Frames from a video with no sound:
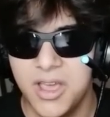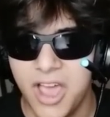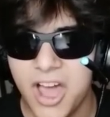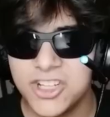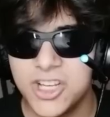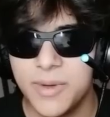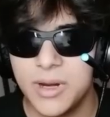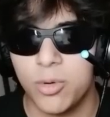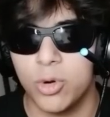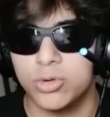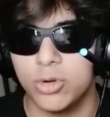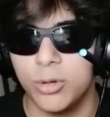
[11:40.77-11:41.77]
Her şey benim
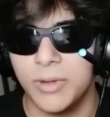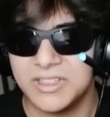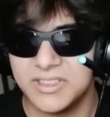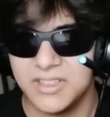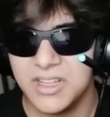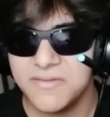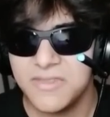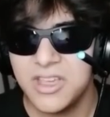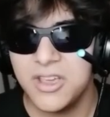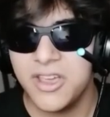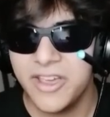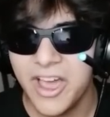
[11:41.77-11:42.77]
kontrolüm altında.
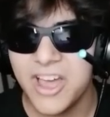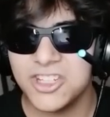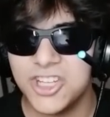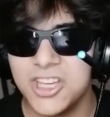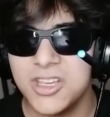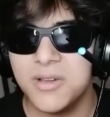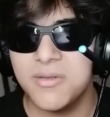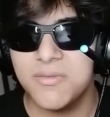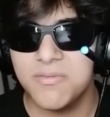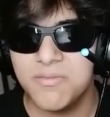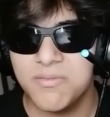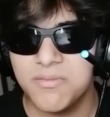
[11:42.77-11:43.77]
Her şey
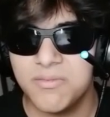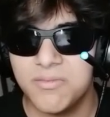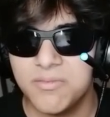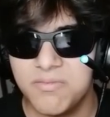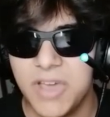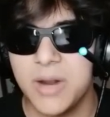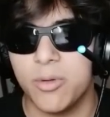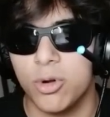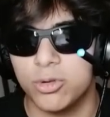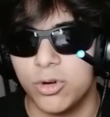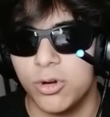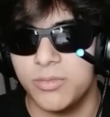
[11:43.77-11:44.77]
benim
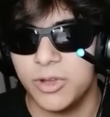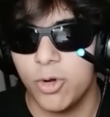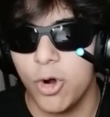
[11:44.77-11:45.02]
kontrolümde.